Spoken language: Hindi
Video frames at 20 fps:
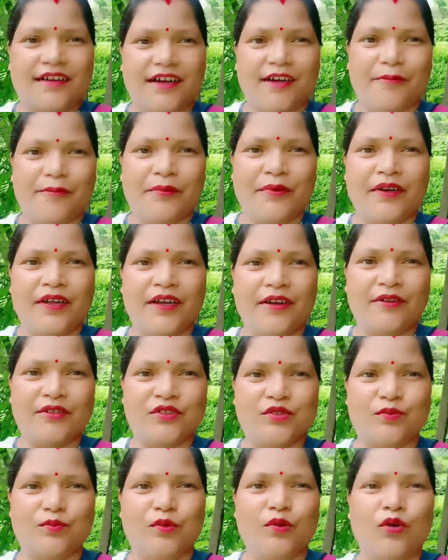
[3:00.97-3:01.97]
अपना
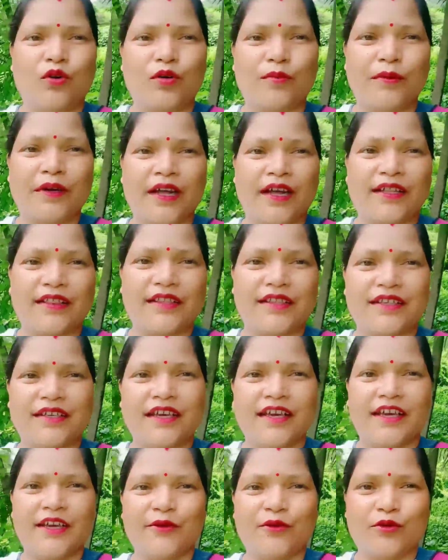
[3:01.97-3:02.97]
जो ब्लॉग बनाती
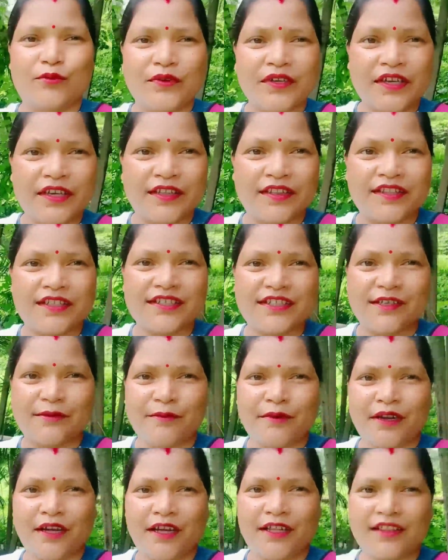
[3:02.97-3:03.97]
है वो भी हिंदी से
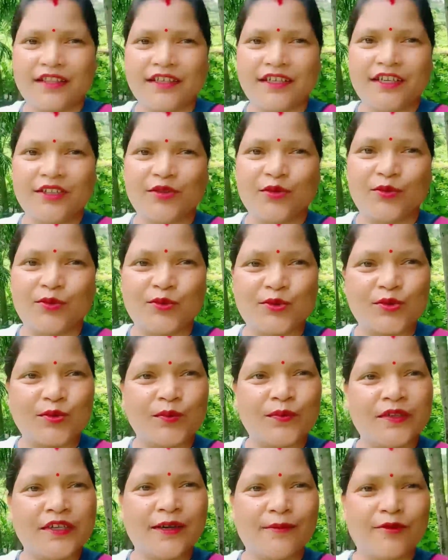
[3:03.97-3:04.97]
बनाती है तो उसको
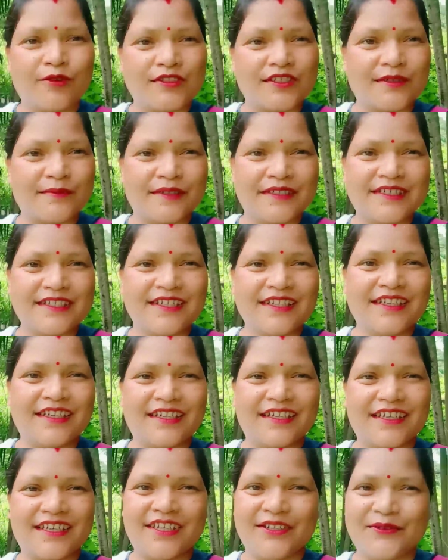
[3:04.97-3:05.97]
भी हम लोग समझ ले
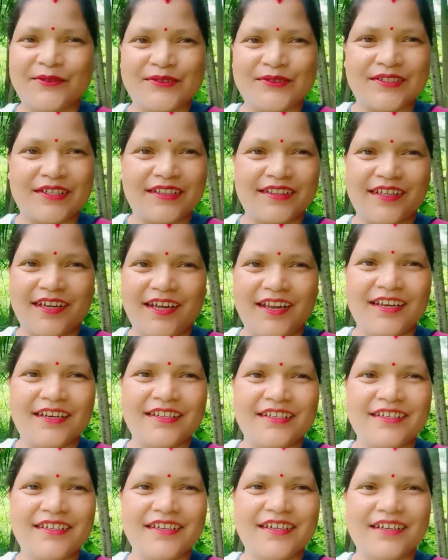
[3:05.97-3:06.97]
कि वो संथाल
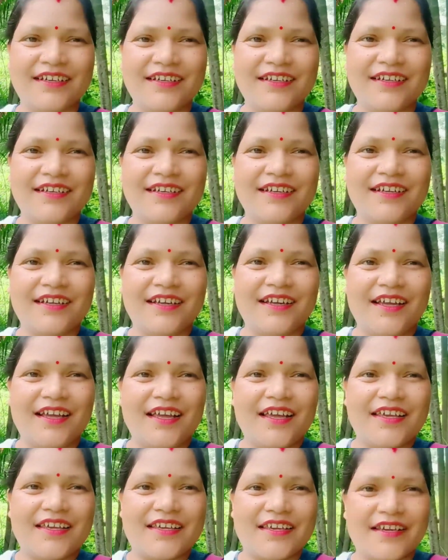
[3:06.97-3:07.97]
नहीं है
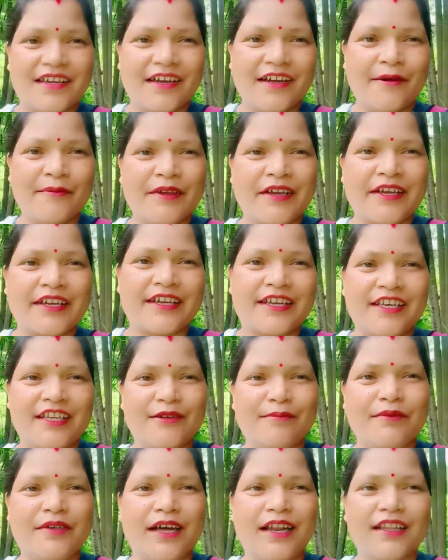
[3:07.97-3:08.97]
ये हम एक
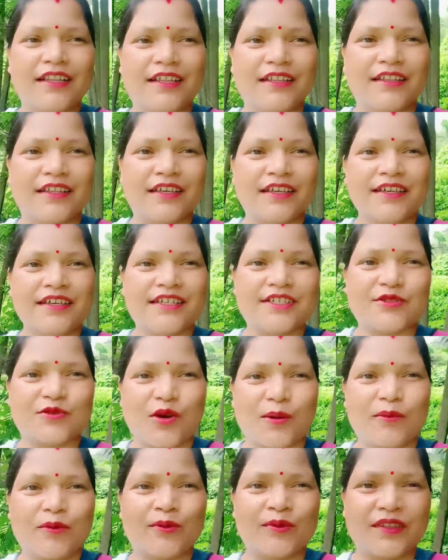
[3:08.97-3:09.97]
क्लिप डाल देते हैं इसको
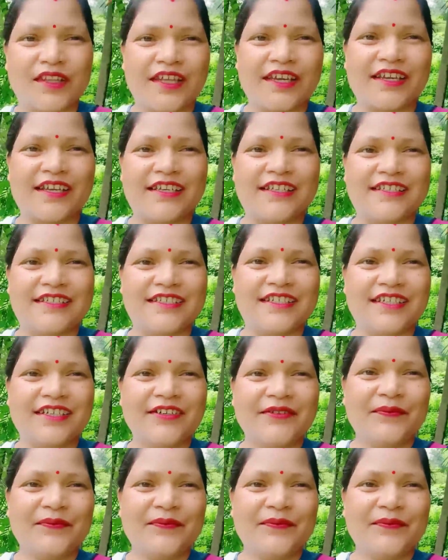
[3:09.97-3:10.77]
आप लोग देख लीजिए